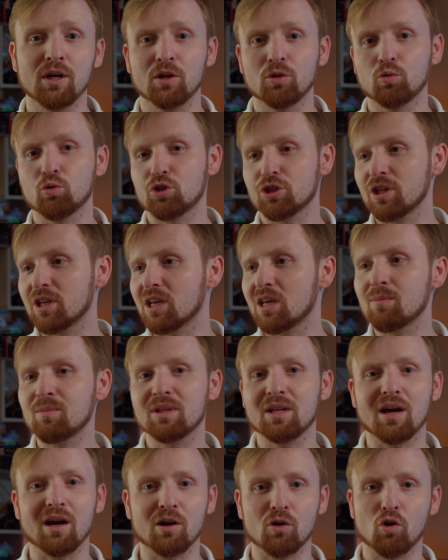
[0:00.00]
Нужны
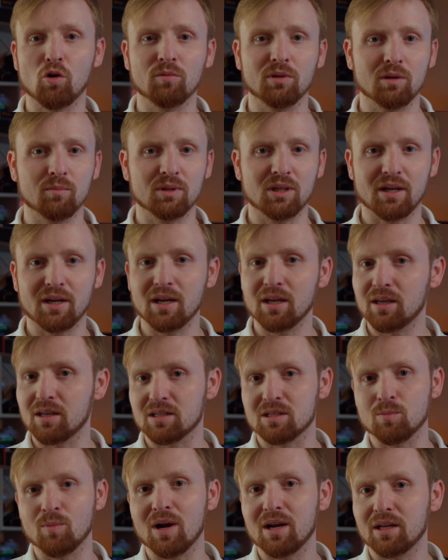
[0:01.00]
именно огромные батарейки
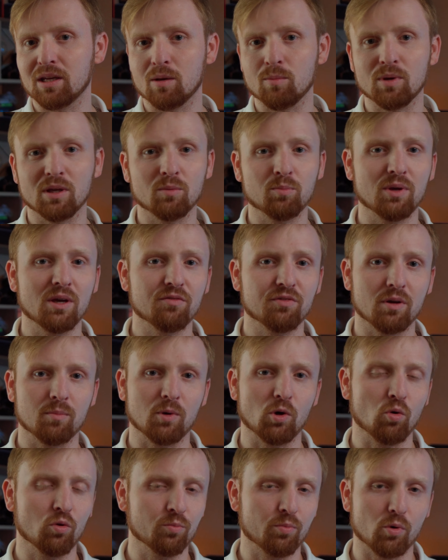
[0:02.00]
с маленькими
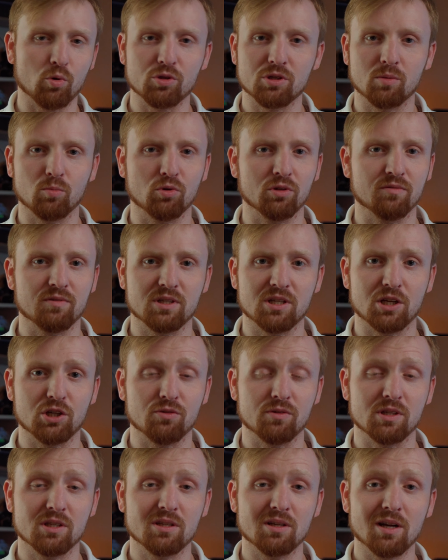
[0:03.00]
NPF-ками, он просто будет
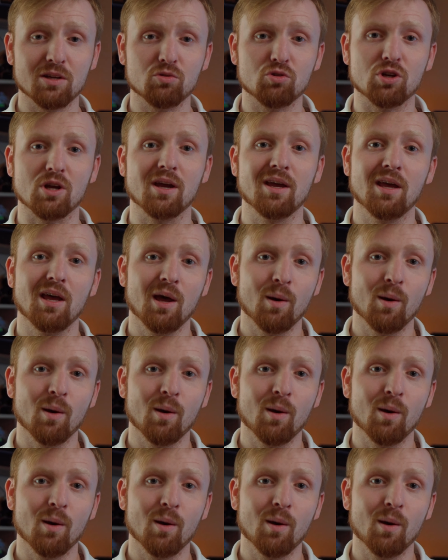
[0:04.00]
высаживаться сразу же.